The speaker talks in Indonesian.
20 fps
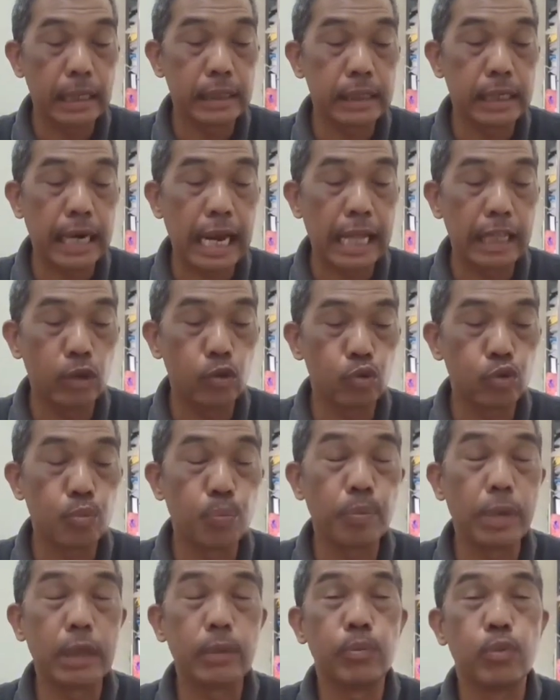
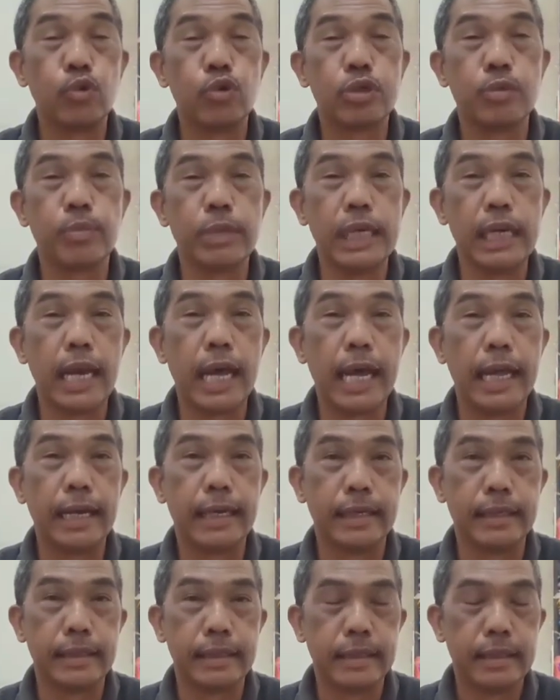149
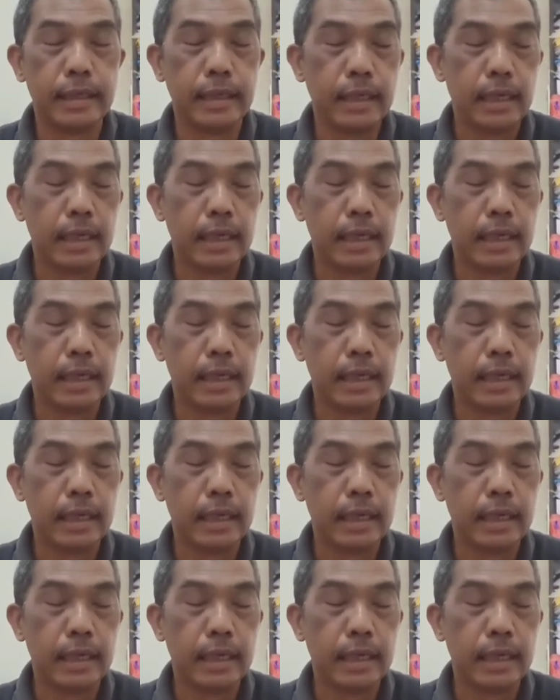149 149